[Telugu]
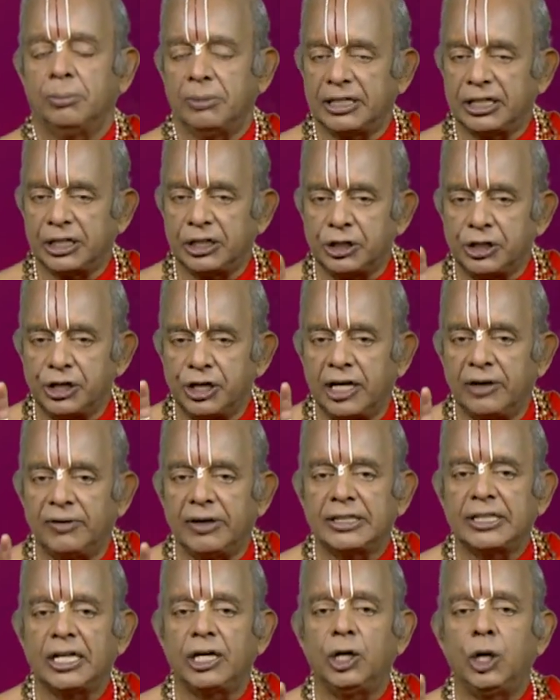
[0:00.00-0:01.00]
మనకి
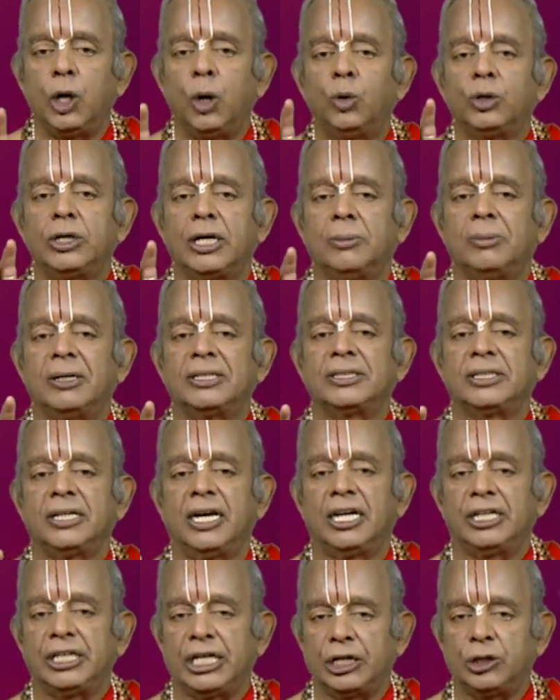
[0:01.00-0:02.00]
ఋగ్వేదంలో ఉన్న
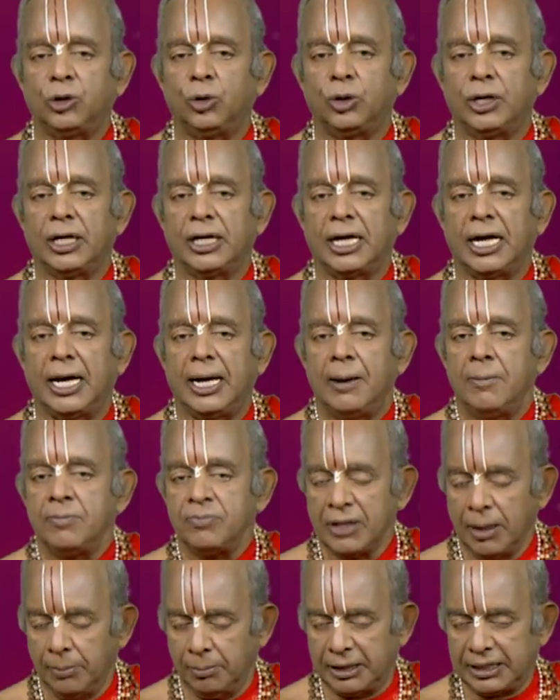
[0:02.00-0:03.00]
మంత్రానికి అనుగుణంగా
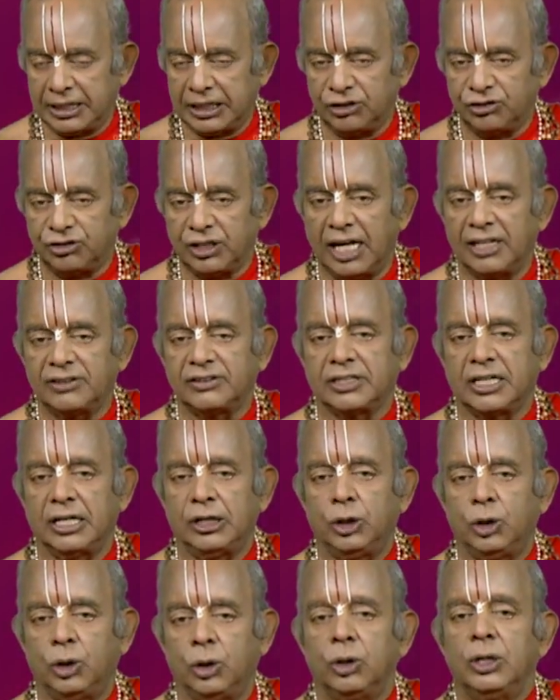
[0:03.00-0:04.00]
మనకి
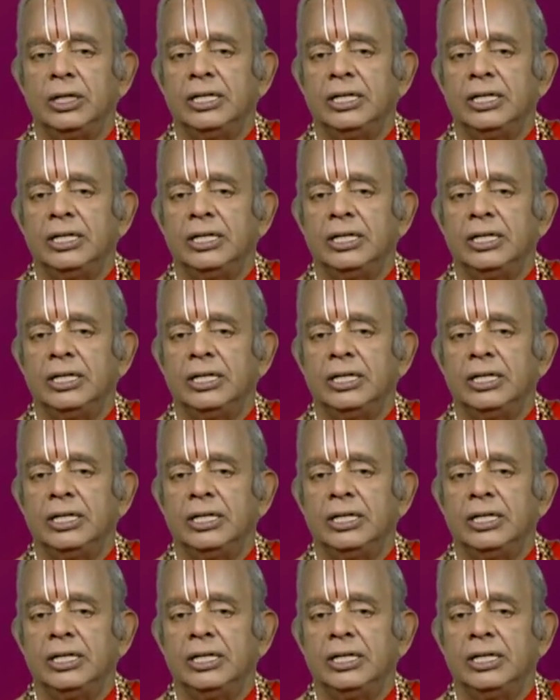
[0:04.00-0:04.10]
శాస్త్రంలో